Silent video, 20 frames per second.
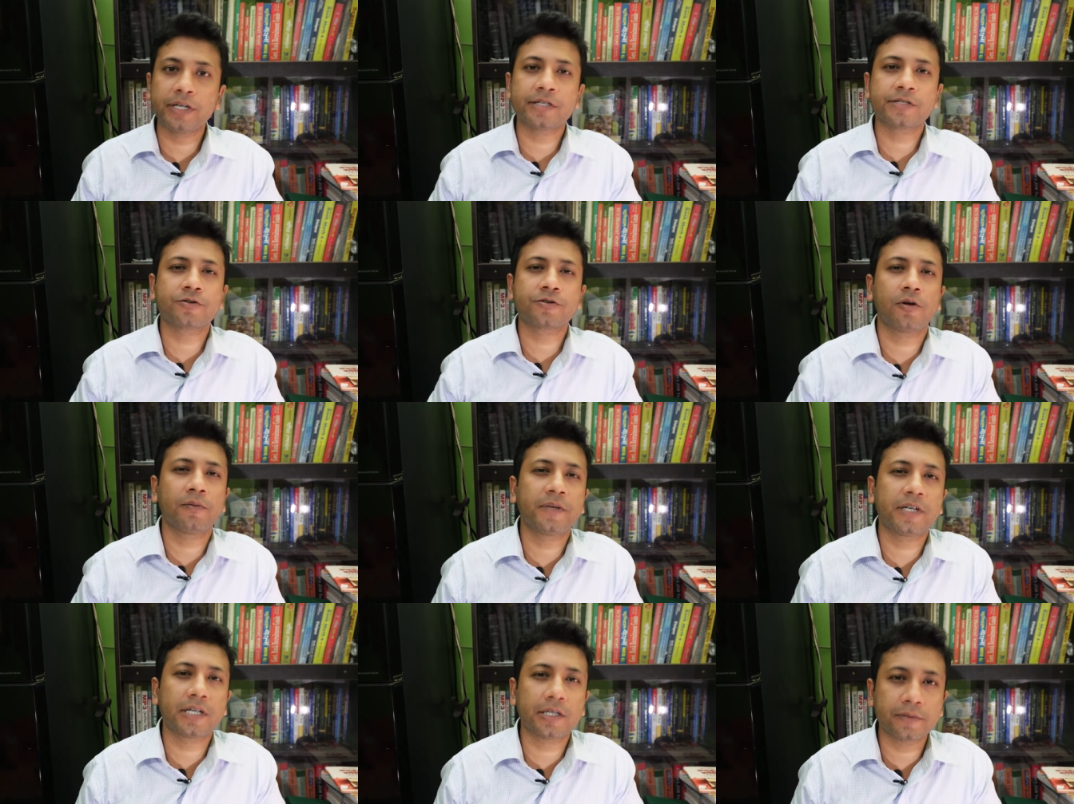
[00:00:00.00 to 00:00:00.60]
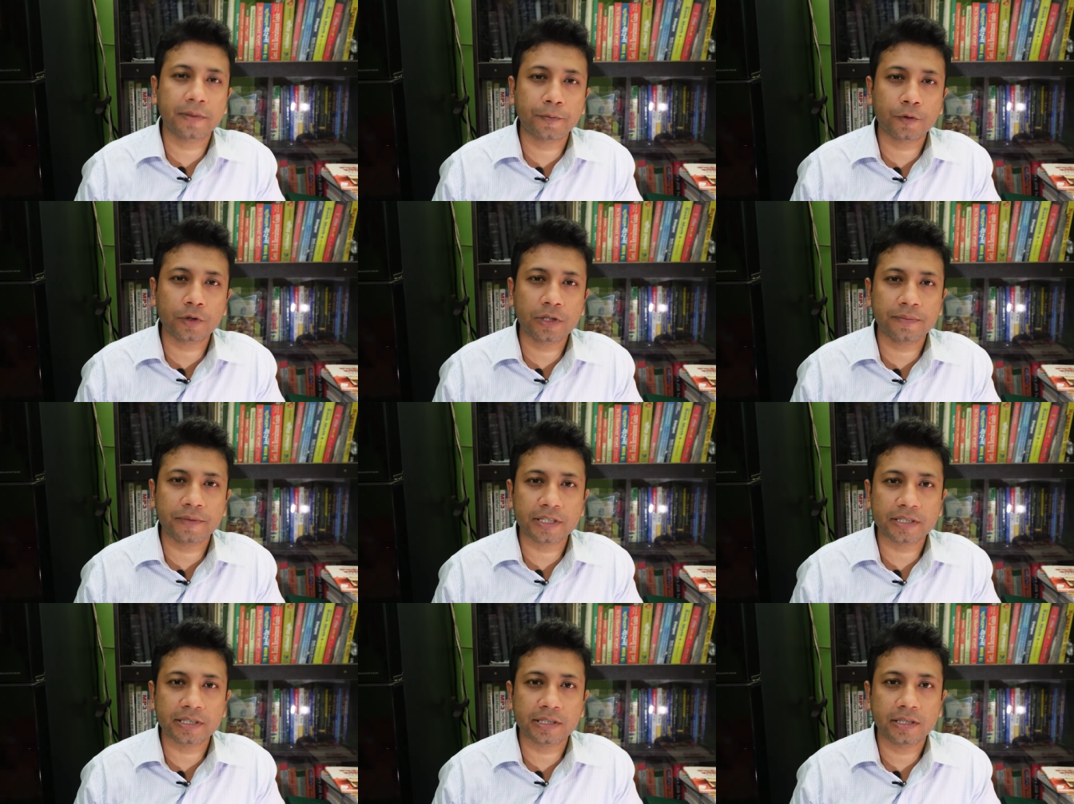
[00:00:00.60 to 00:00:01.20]
ইনস্টলমেন্ট আসবে
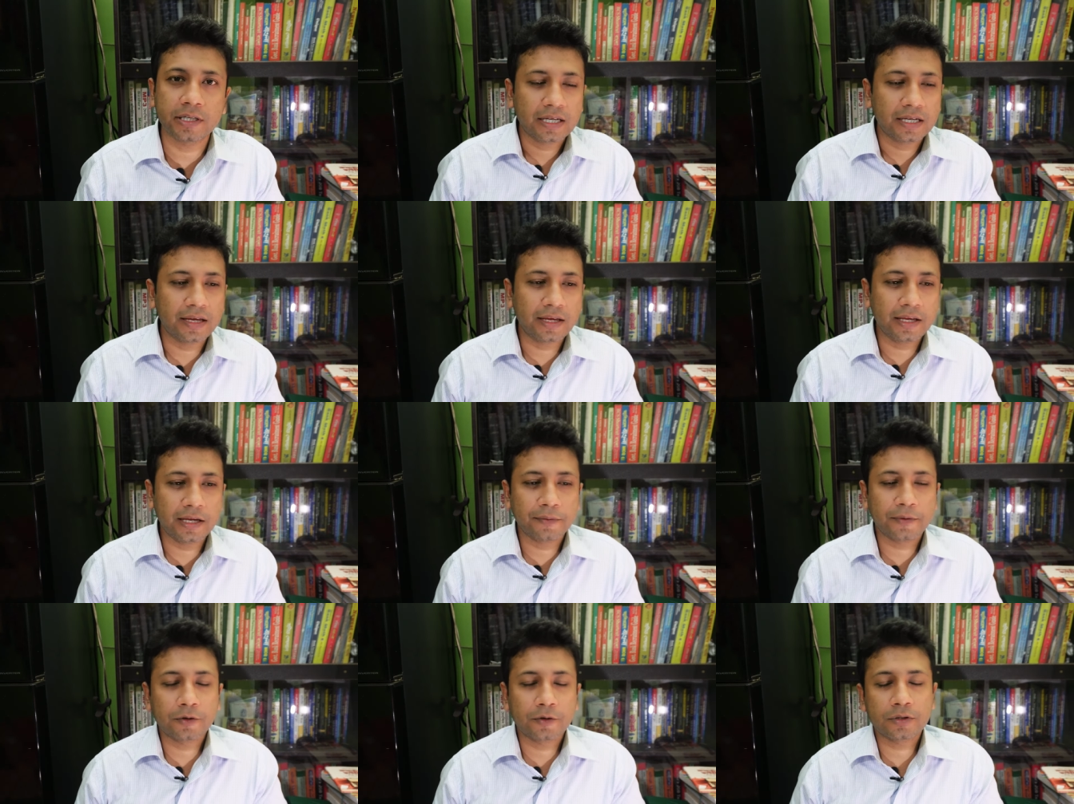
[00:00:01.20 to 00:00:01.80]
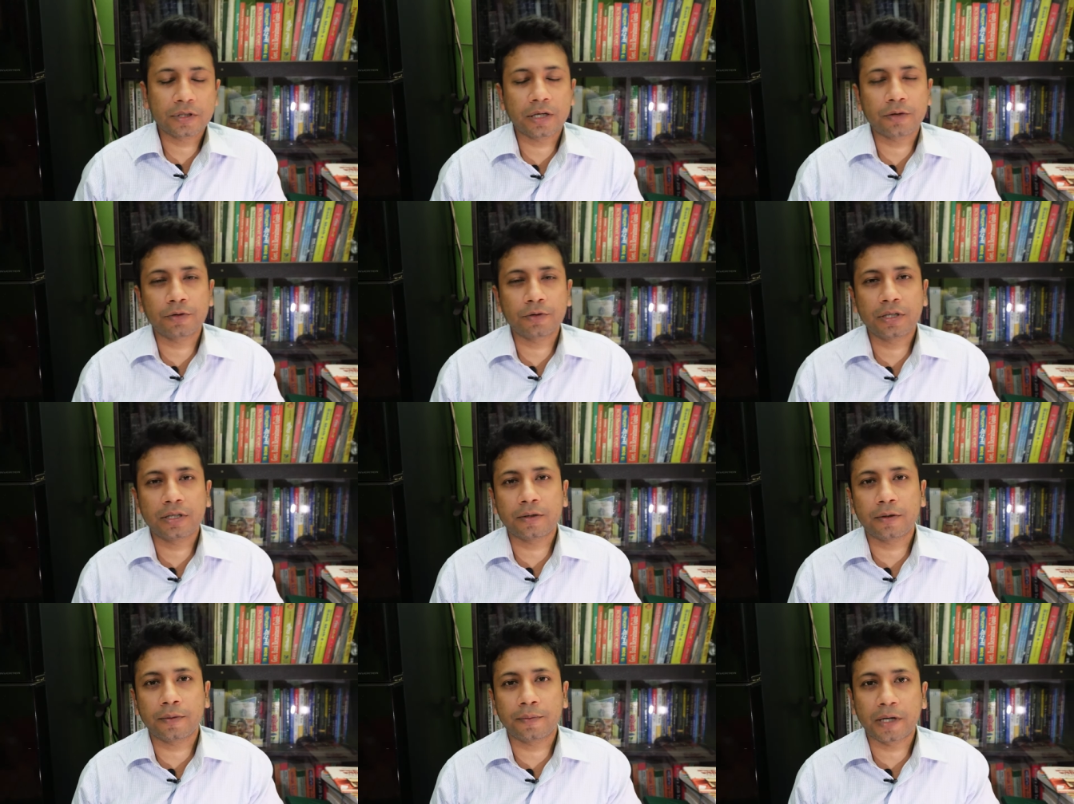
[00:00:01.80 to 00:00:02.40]
প্রতি মাসে সেই অ্যামাউন্টটা
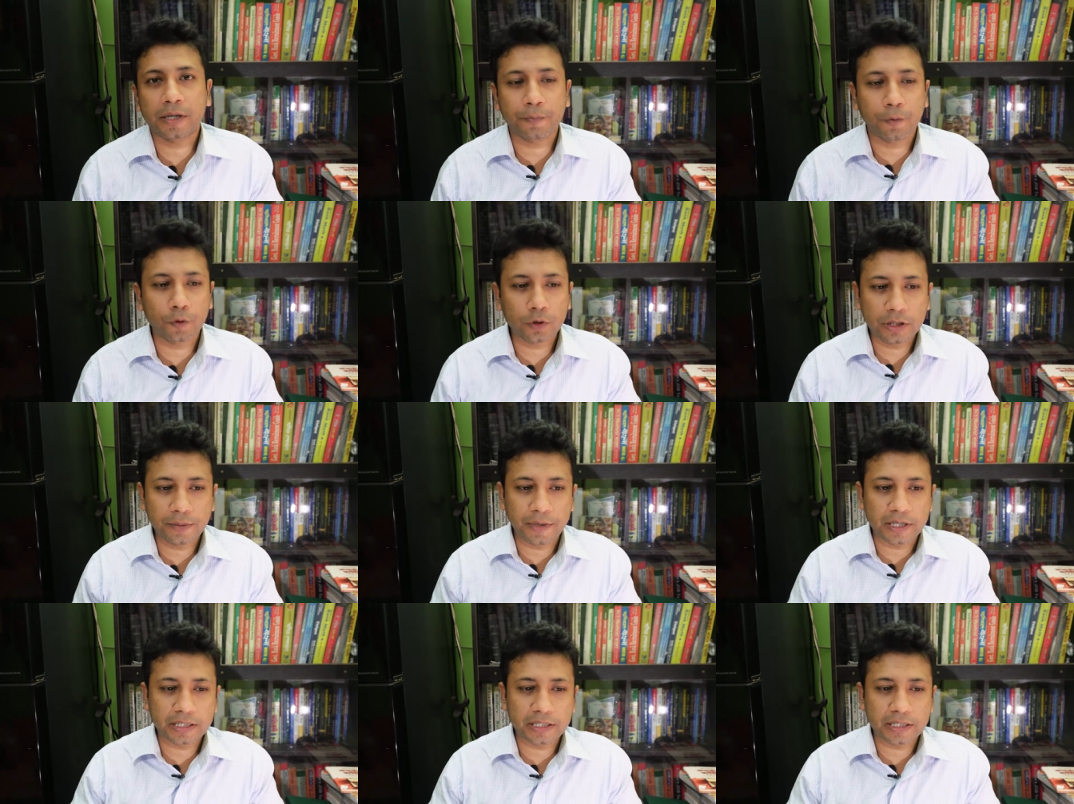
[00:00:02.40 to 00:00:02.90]
উনি আবার প্রতি